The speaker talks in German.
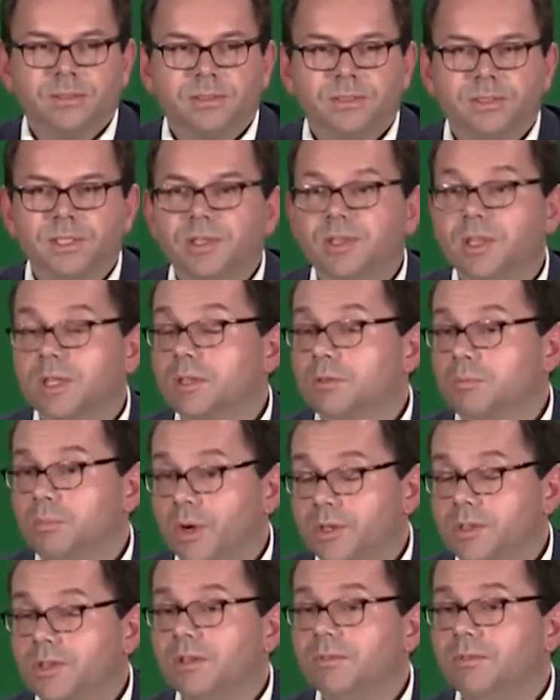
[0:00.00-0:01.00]
sie sind
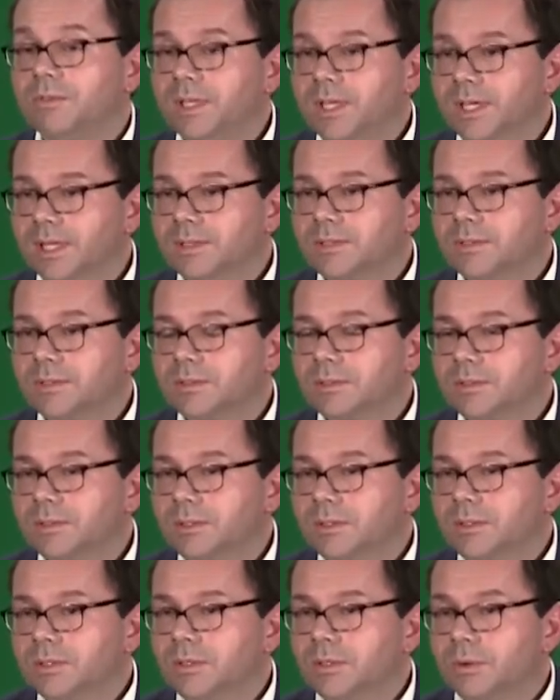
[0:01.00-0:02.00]
motiviert
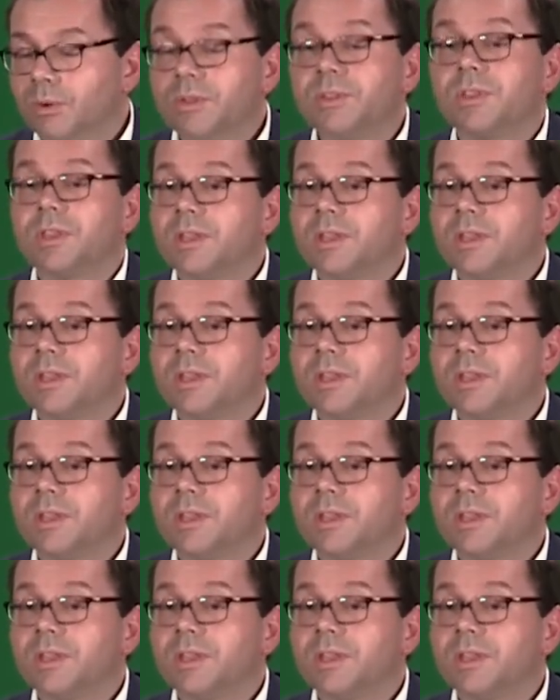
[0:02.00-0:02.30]
und